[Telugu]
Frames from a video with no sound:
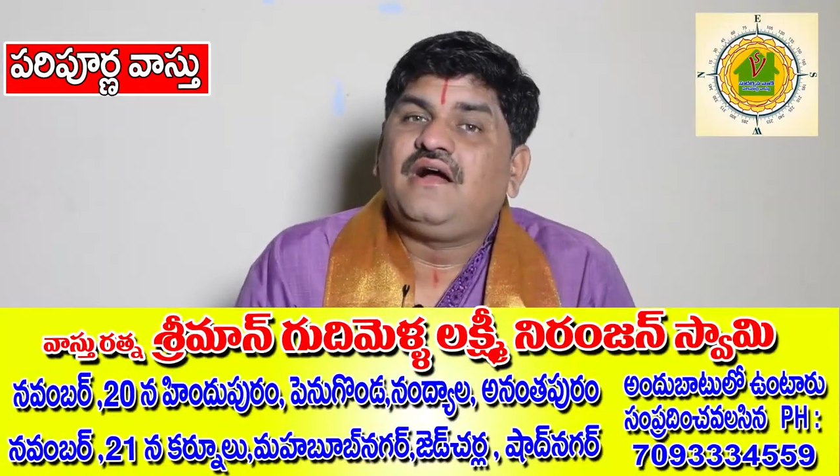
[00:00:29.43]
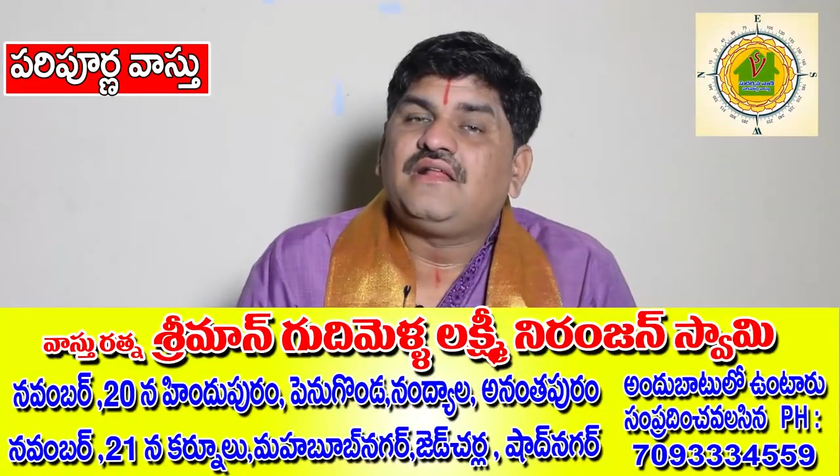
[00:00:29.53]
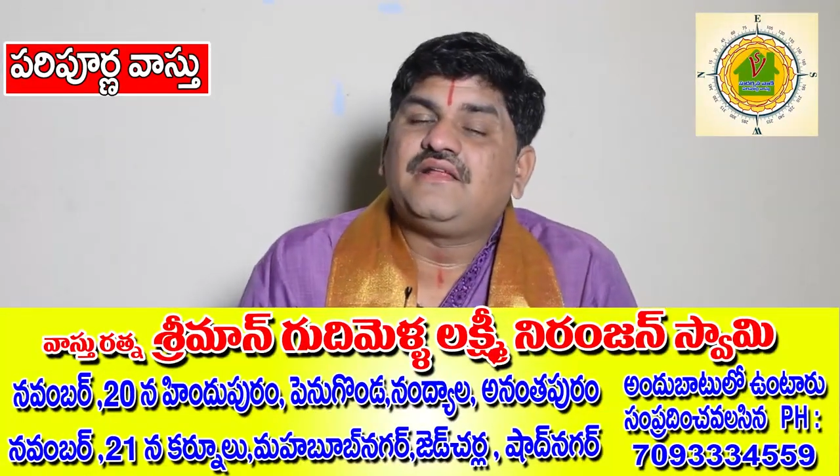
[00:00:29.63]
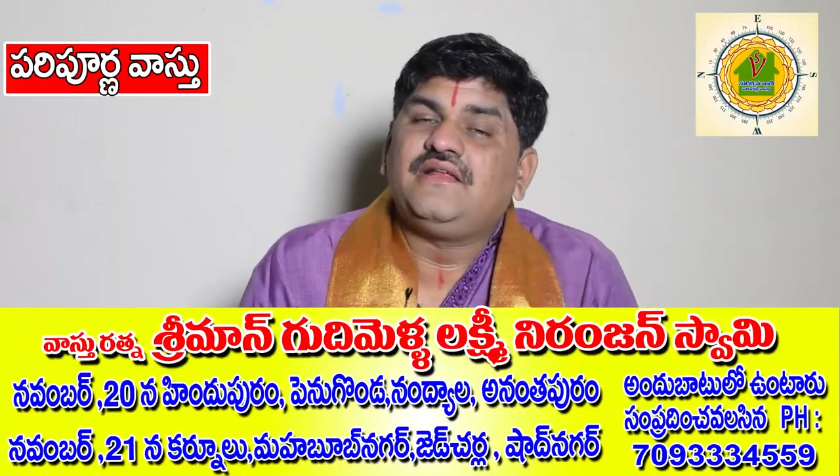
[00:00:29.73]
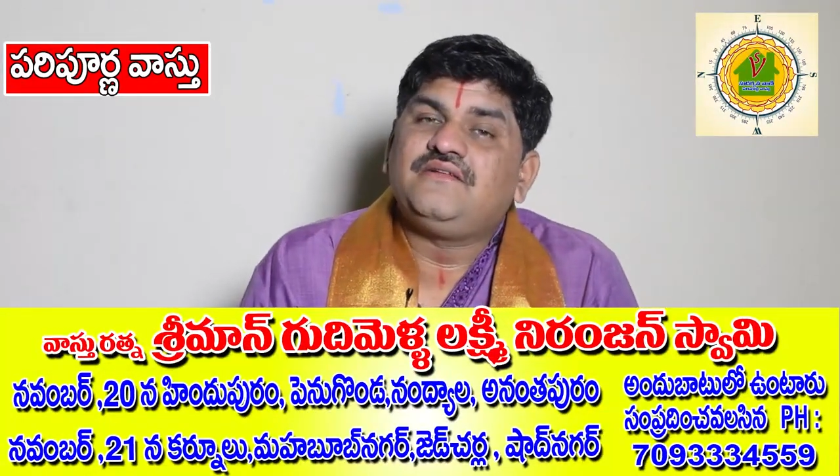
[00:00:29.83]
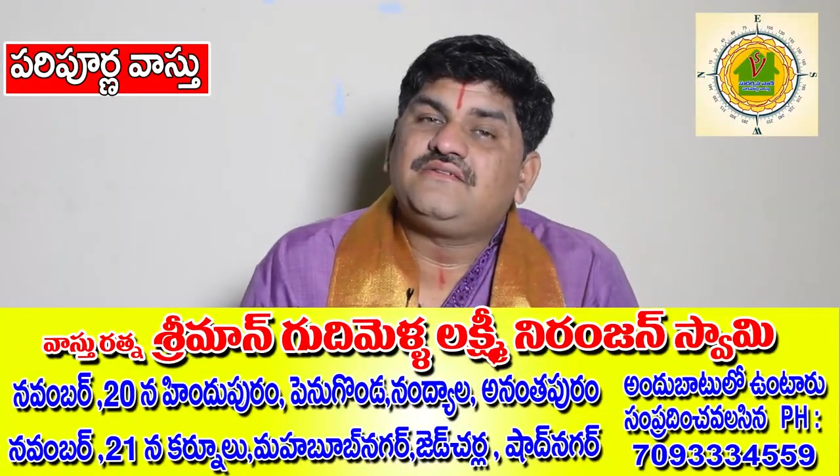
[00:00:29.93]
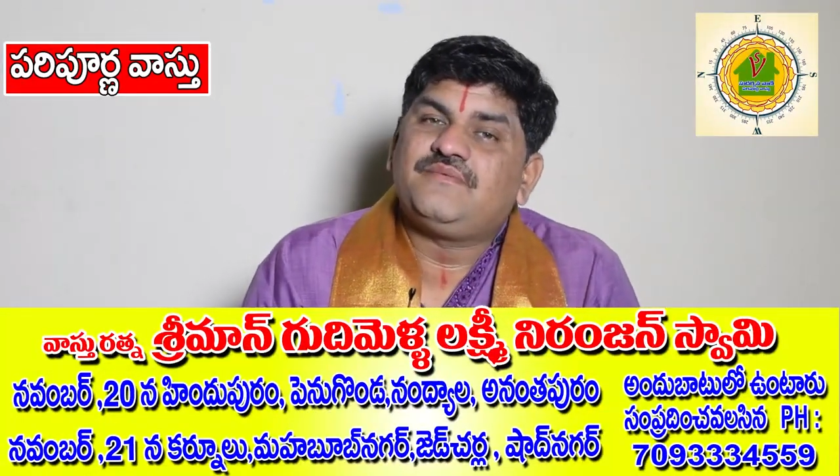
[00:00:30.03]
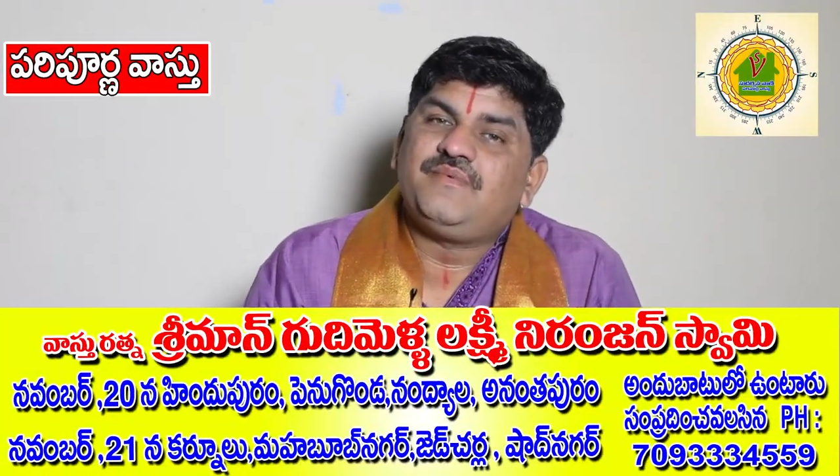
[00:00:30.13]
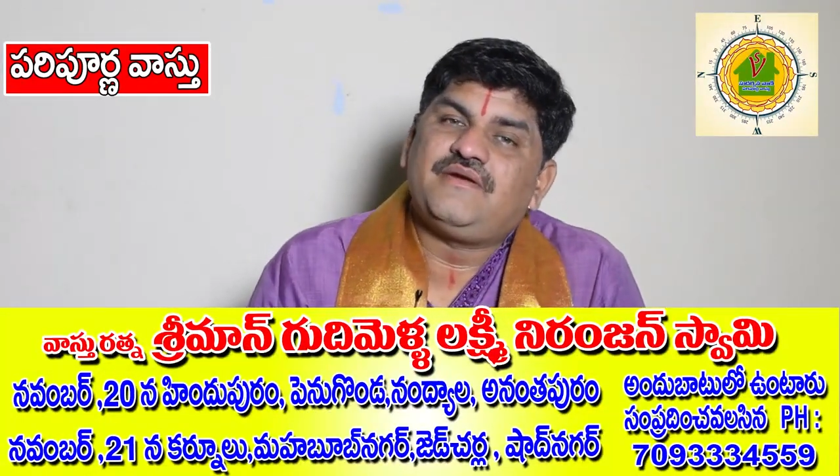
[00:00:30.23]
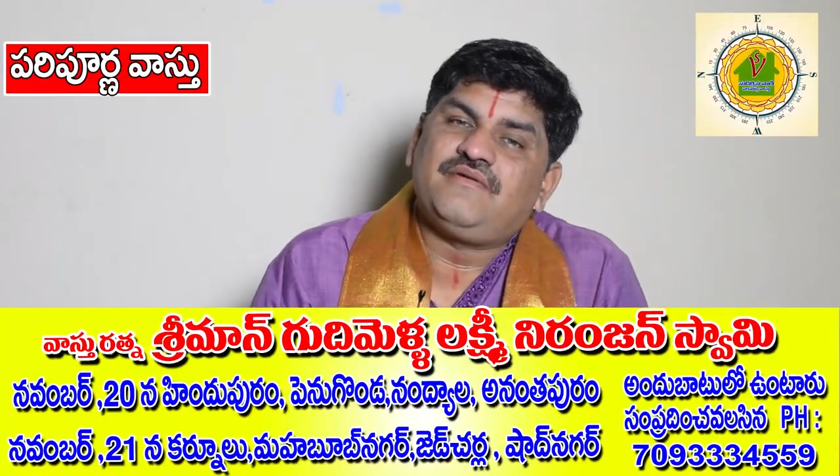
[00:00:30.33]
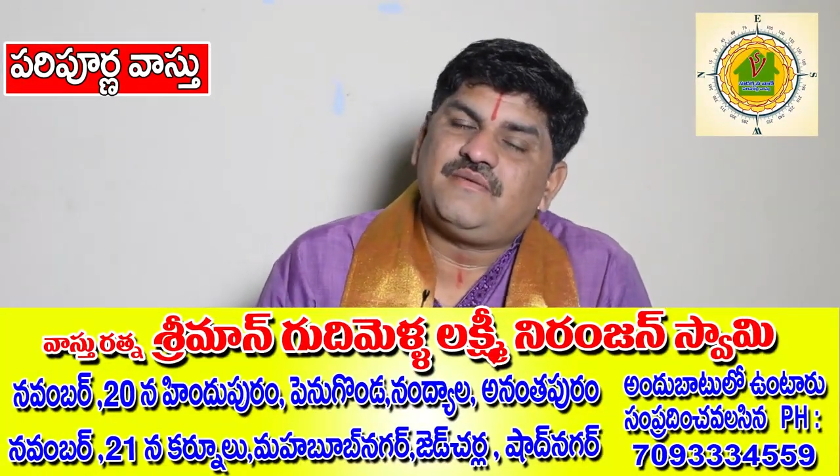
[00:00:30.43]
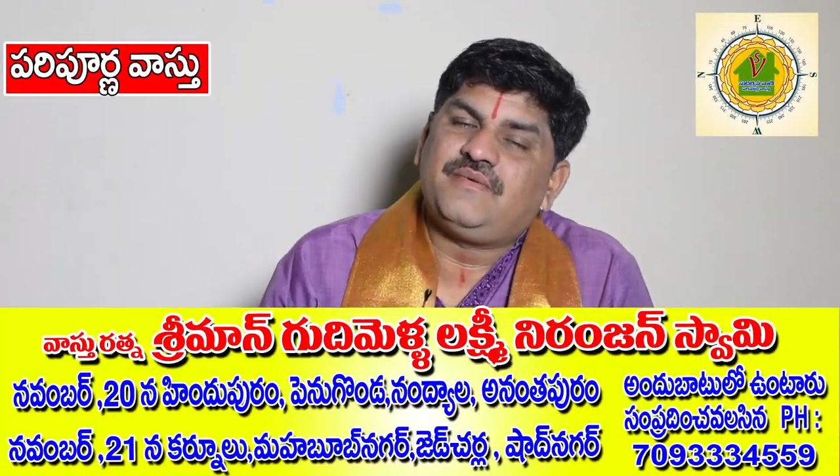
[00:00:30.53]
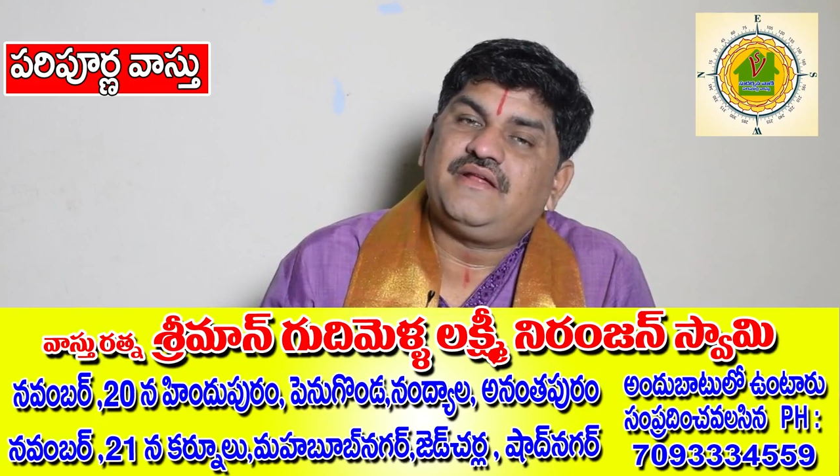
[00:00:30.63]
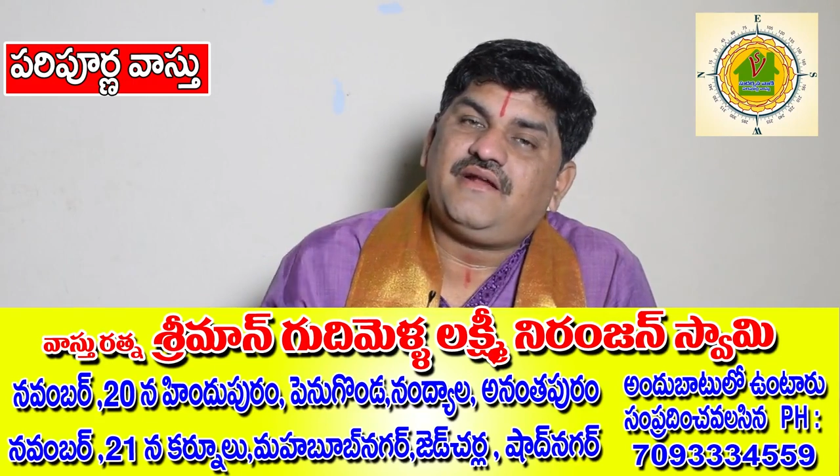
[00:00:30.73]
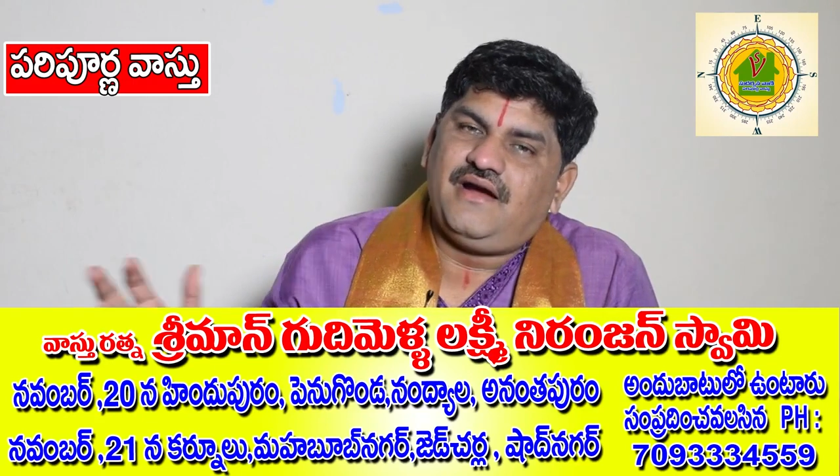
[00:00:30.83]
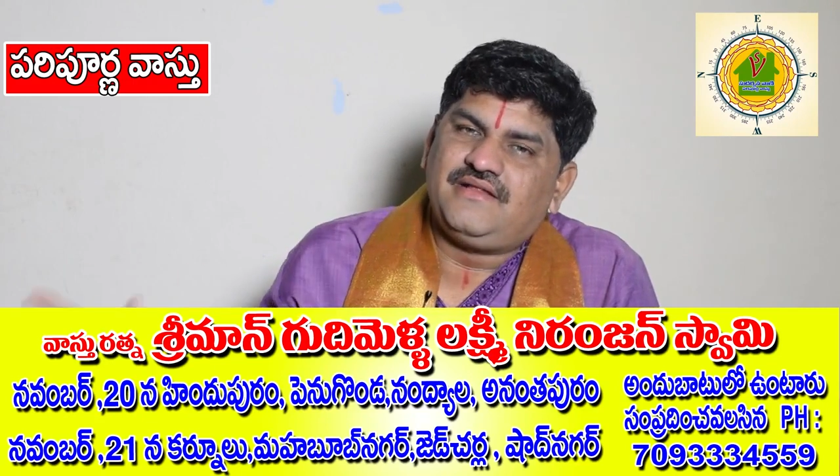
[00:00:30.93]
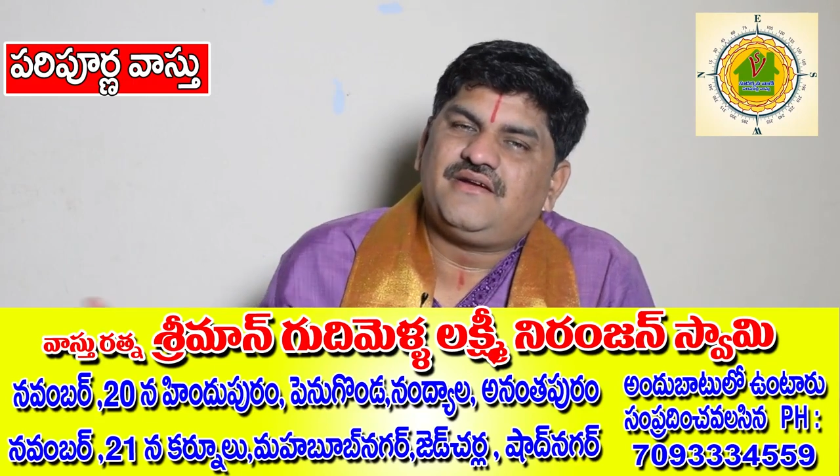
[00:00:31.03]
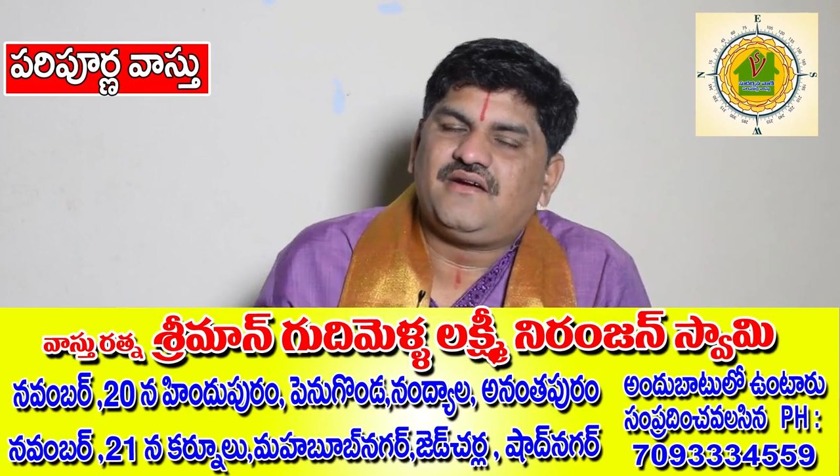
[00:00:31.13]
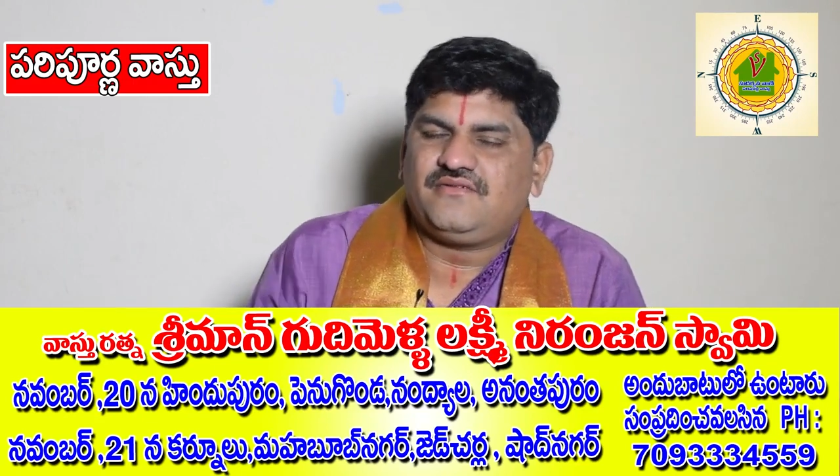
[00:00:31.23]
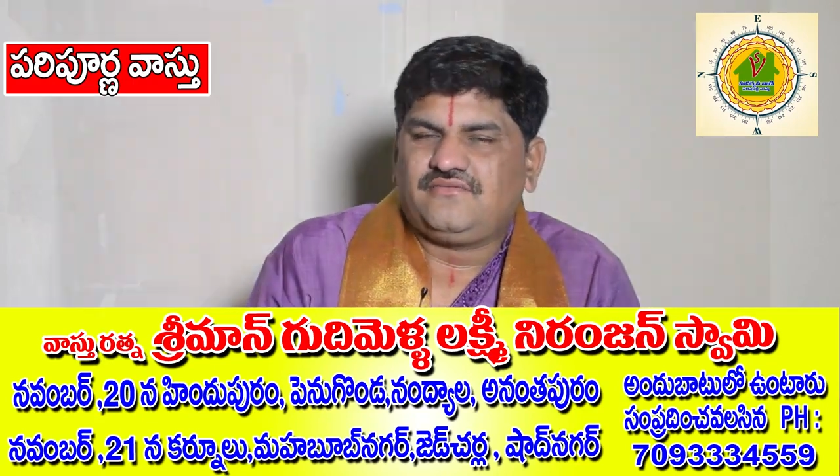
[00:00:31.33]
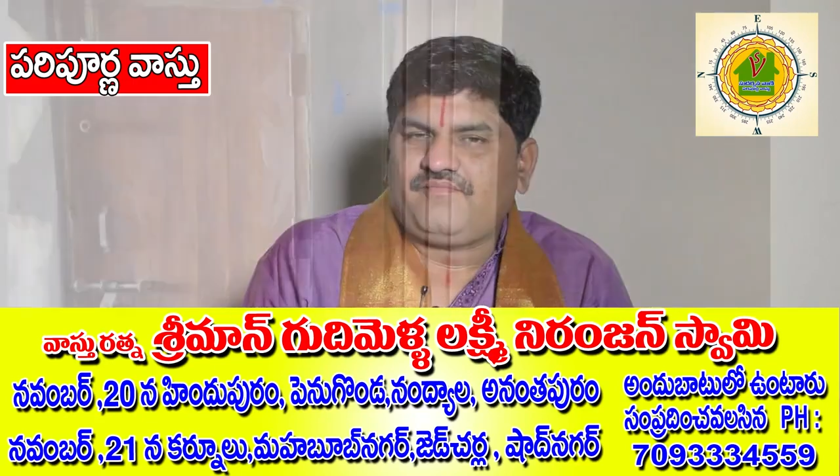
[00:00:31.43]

అయితే నేను చెప్పేటువంటి పిల్లర్ అది కాదు